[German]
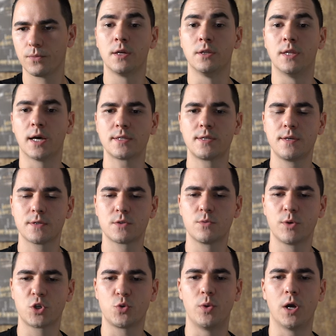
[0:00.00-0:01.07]
Das hier ist zum
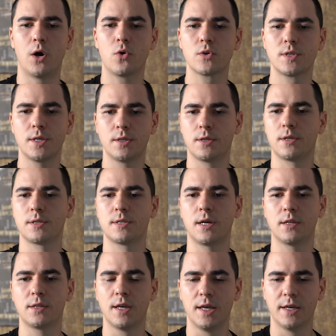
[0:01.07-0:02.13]
Beispiel auch sehr
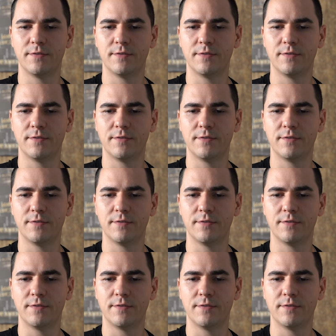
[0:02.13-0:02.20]
interessant.